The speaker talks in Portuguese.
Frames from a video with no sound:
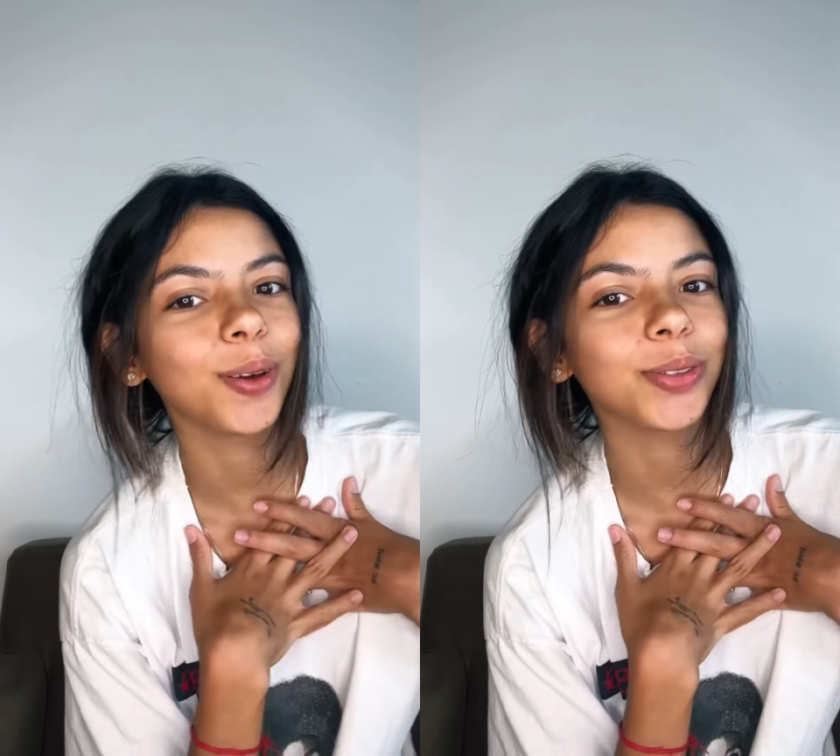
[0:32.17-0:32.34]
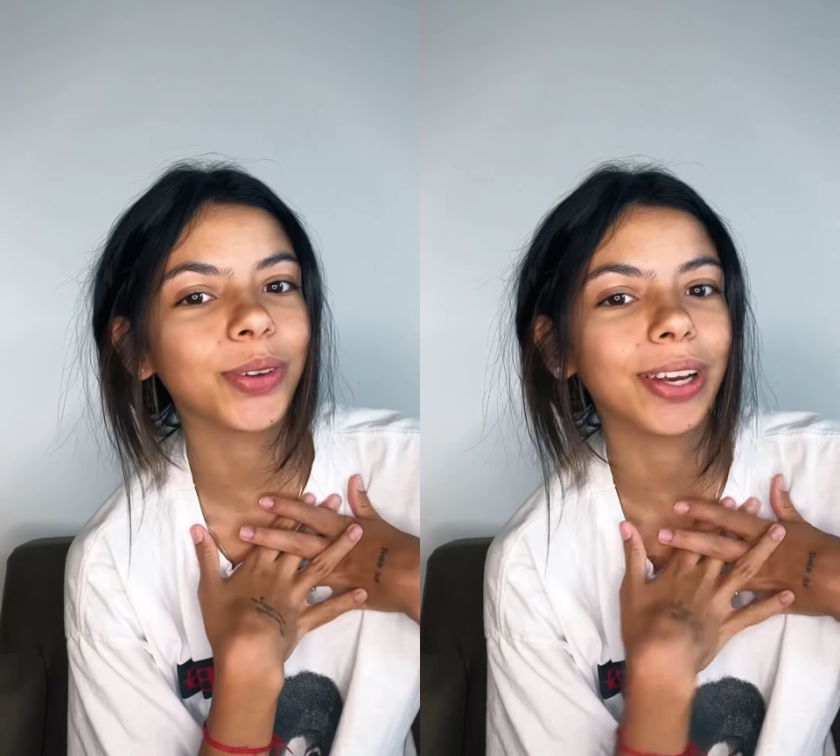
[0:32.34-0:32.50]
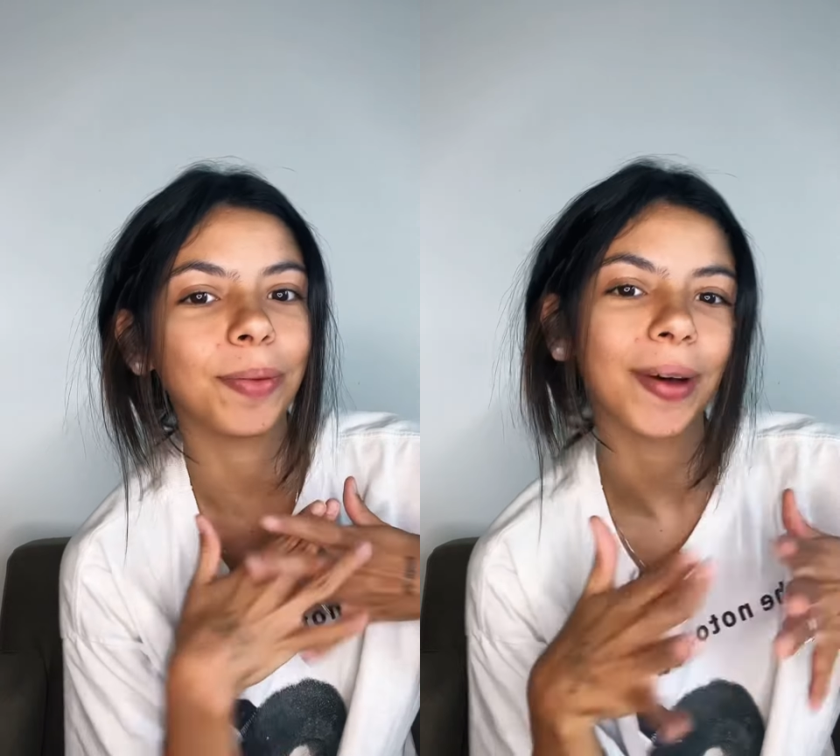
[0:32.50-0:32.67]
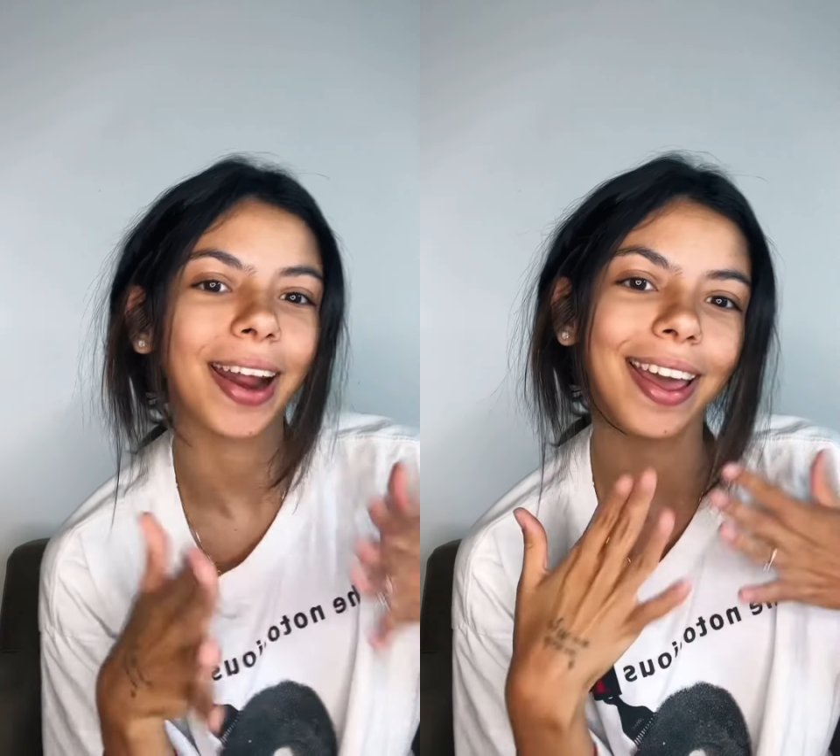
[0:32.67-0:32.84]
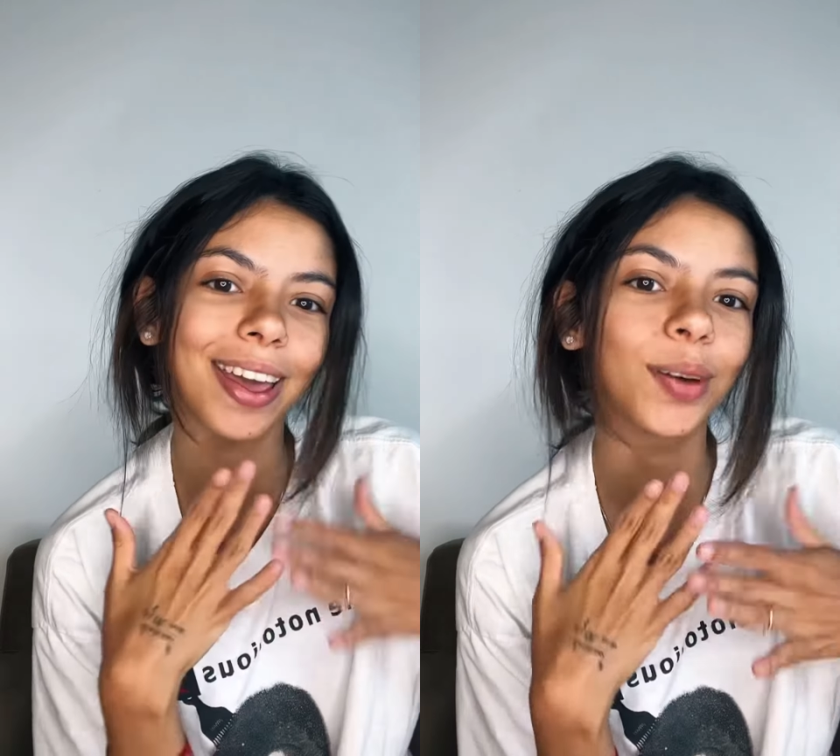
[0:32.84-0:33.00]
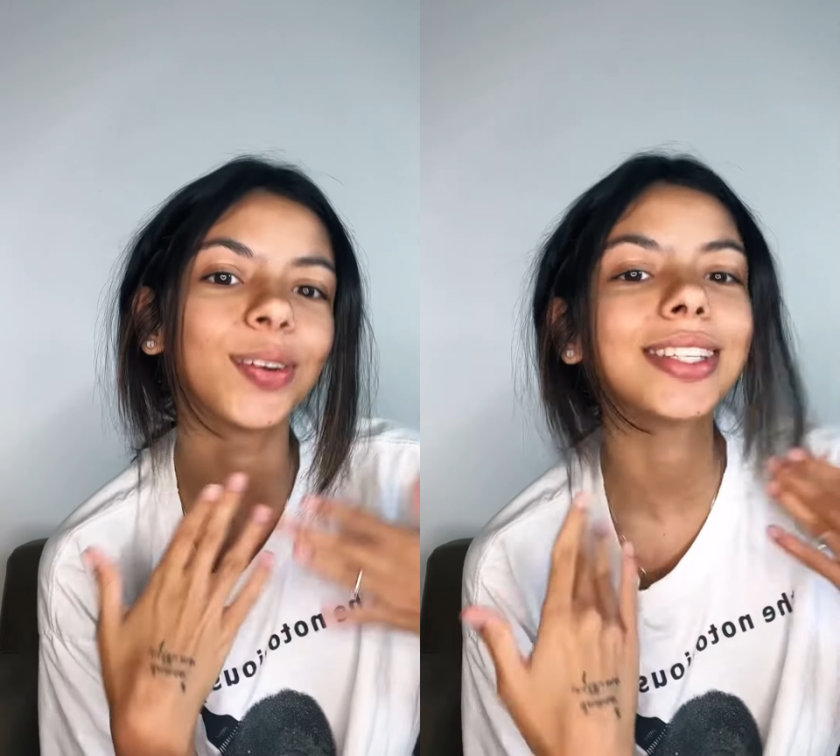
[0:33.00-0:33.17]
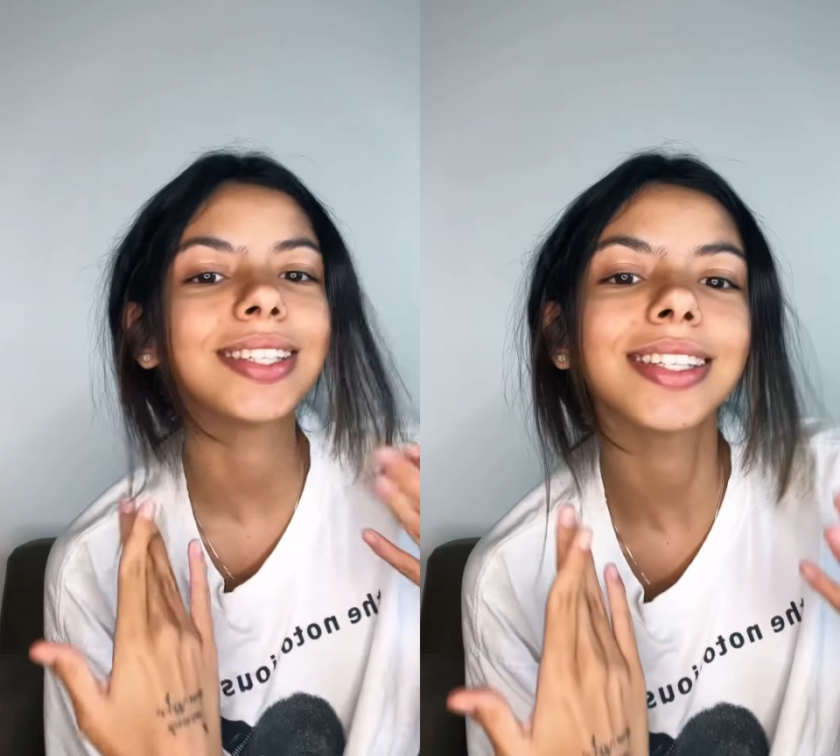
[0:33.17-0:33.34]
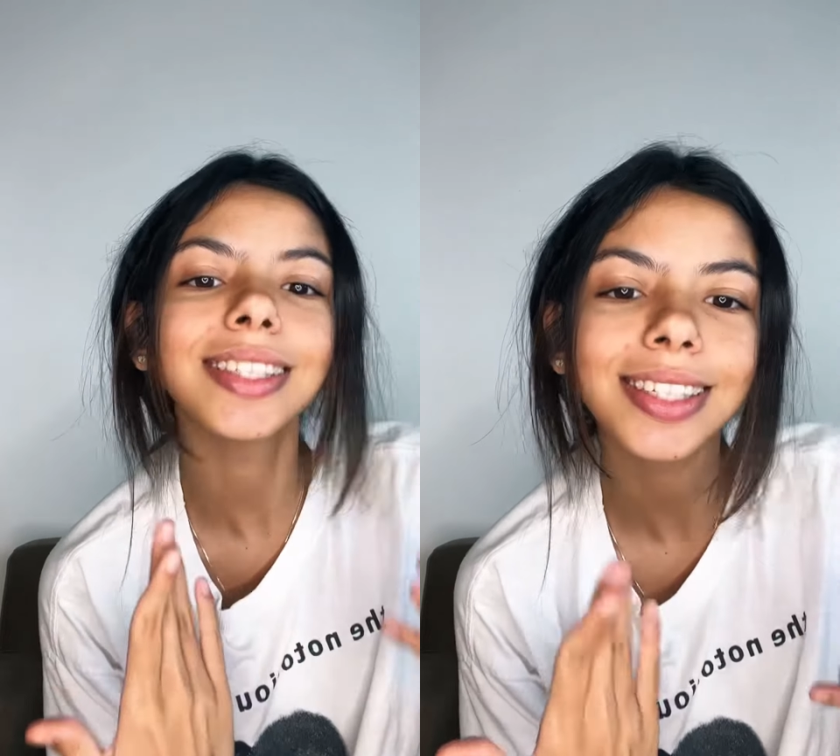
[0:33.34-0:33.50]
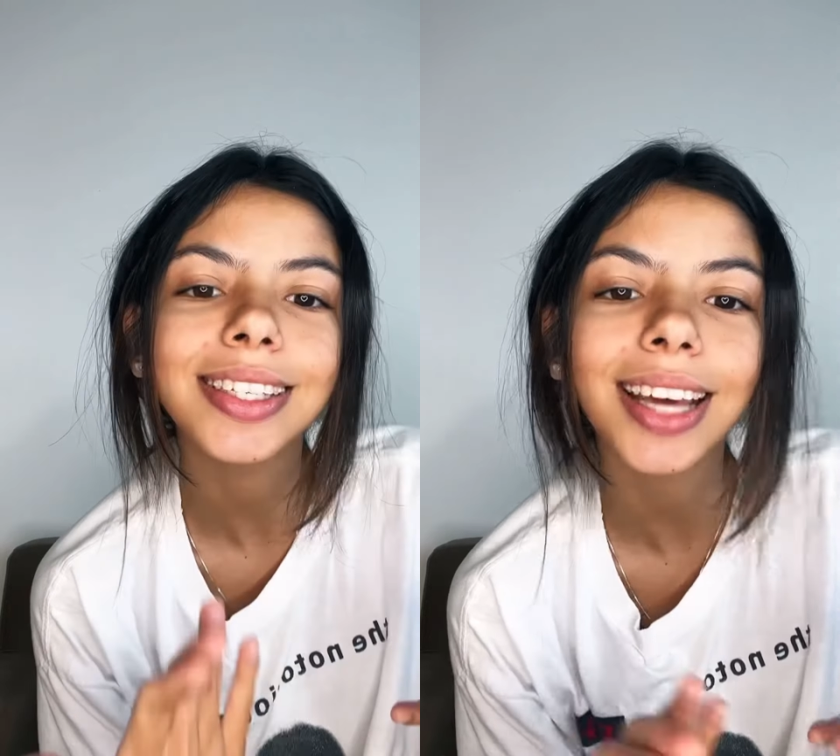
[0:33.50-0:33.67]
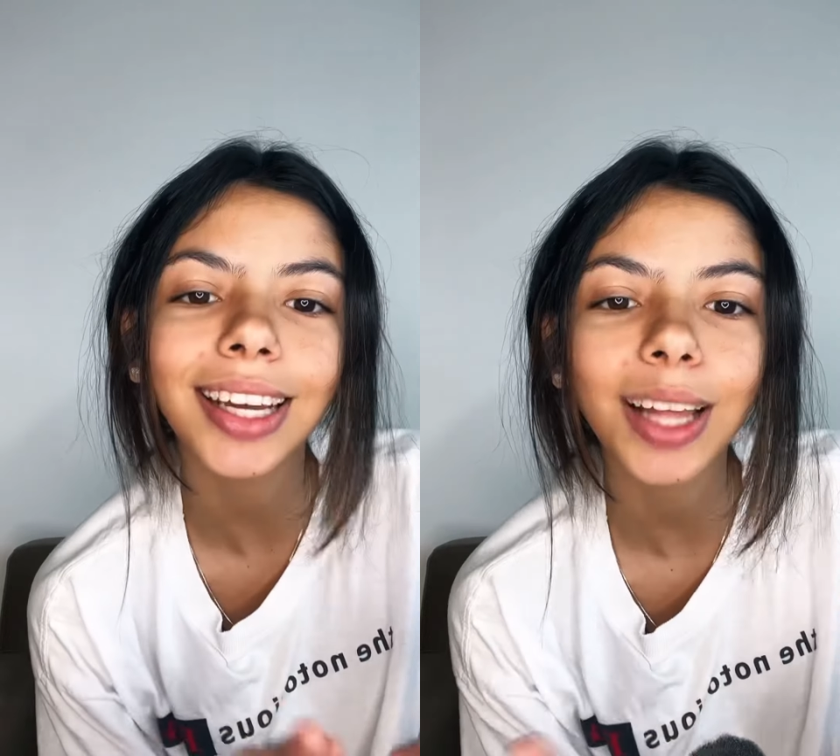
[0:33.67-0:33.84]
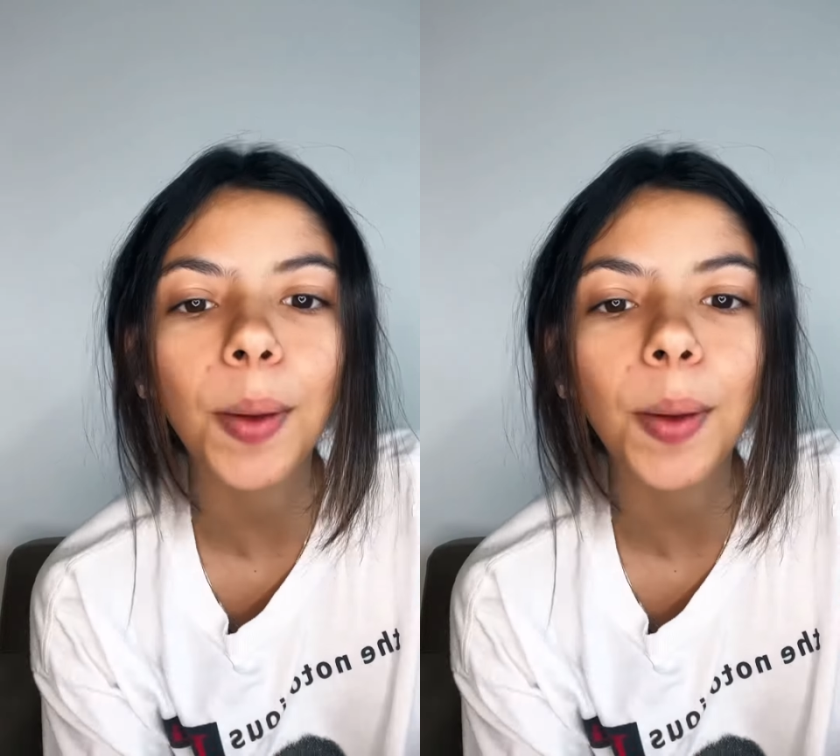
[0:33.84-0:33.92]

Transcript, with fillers: eu escolhi para eu sem